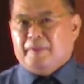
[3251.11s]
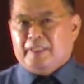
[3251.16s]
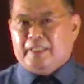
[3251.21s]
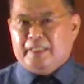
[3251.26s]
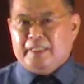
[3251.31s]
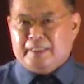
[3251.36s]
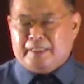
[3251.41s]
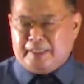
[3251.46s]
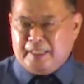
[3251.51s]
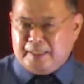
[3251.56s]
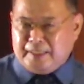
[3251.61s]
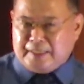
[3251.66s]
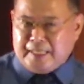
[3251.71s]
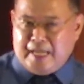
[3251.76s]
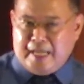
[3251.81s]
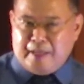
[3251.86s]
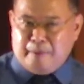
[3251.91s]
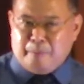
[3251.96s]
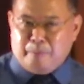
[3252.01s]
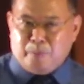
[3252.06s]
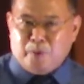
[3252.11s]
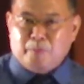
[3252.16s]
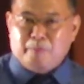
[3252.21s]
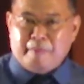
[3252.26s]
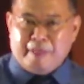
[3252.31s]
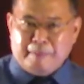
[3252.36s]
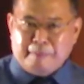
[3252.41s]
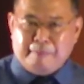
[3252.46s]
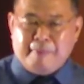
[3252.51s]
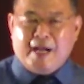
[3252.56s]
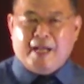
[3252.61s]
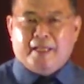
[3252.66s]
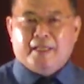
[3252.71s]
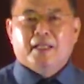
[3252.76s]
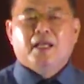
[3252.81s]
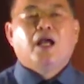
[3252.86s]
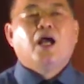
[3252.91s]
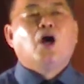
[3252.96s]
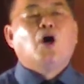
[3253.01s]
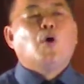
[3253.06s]
你现在不明白
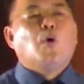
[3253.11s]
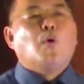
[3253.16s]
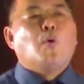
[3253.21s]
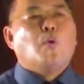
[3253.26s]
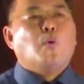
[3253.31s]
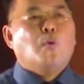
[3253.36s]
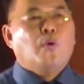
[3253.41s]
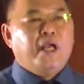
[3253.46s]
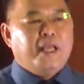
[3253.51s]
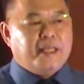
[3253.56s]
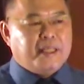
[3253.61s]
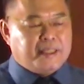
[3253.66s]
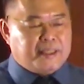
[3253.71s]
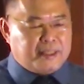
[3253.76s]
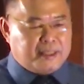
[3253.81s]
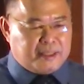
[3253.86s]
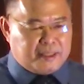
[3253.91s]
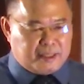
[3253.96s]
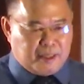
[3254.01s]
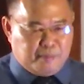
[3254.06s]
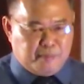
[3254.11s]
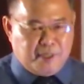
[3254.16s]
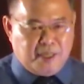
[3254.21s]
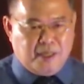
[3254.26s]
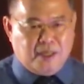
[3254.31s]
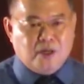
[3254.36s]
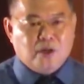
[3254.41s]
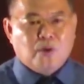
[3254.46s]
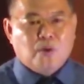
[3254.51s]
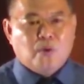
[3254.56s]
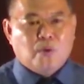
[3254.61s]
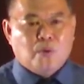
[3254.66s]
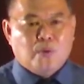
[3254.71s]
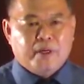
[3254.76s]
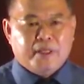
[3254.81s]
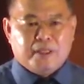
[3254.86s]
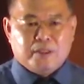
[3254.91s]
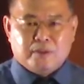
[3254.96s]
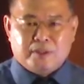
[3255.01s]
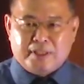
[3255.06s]
为什么。
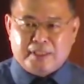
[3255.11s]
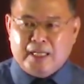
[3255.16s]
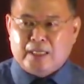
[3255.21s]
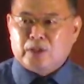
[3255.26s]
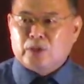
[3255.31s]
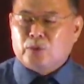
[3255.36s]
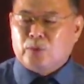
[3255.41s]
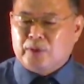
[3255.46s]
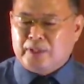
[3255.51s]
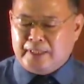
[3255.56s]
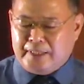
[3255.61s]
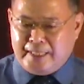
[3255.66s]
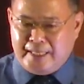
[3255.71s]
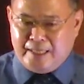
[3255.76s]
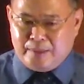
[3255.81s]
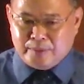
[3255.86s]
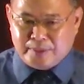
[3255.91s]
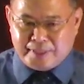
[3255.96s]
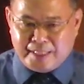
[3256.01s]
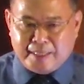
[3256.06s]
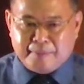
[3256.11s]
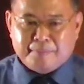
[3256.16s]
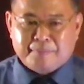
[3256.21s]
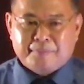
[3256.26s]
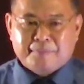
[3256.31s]
会有这样多的挑战